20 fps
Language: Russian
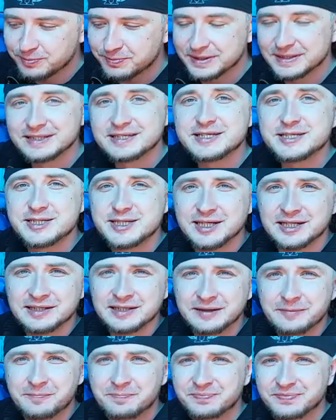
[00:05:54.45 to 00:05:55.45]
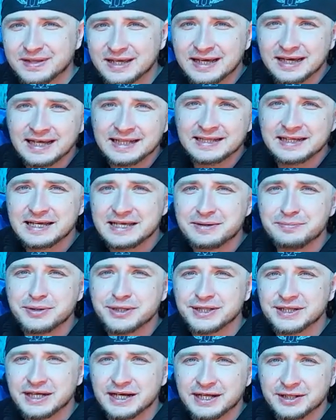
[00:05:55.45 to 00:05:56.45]
полысело. Это
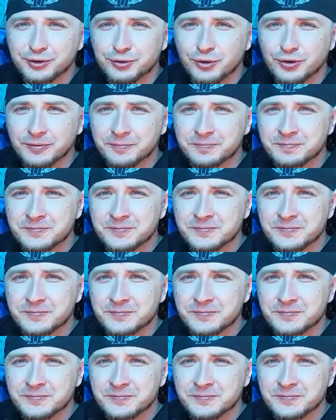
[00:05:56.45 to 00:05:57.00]
именно оно.